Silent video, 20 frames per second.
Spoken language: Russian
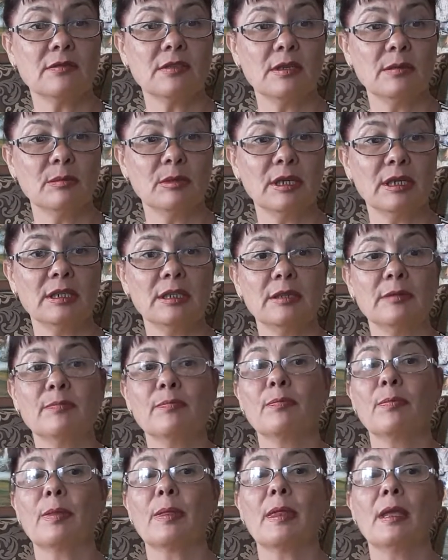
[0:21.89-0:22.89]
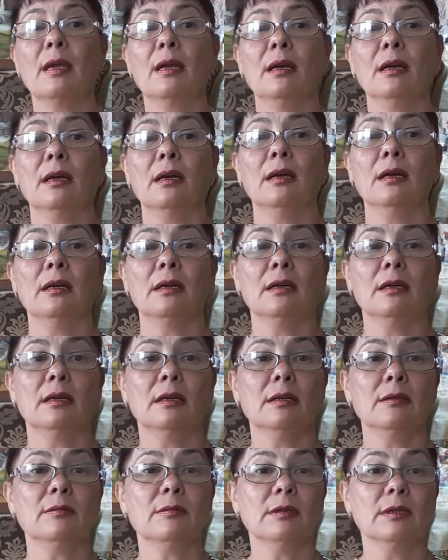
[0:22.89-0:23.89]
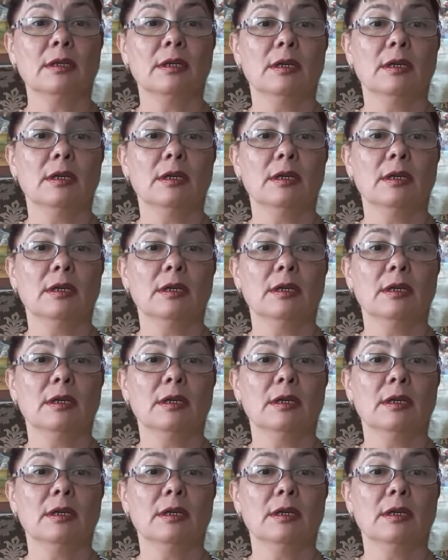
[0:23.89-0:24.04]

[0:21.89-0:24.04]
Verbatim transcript: внимание. Э,